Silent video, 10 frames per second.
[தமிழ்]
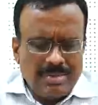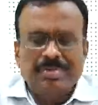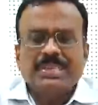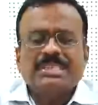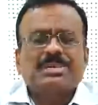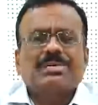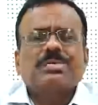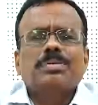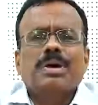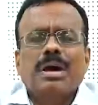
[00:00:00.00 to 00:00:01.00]

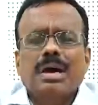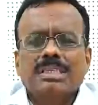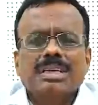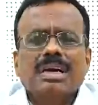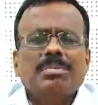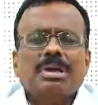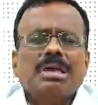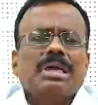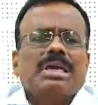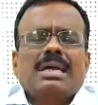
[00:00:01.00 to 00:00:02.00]
ஃபீஸுமும் அரசாங்கமே
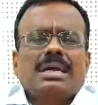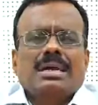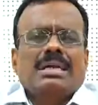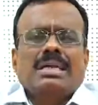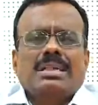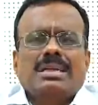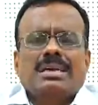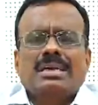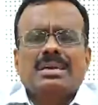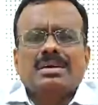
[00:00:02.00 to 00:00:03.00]
கட்டுகிறது
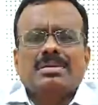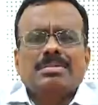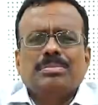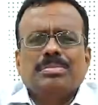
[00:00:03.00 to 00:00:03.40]
கட்டணம்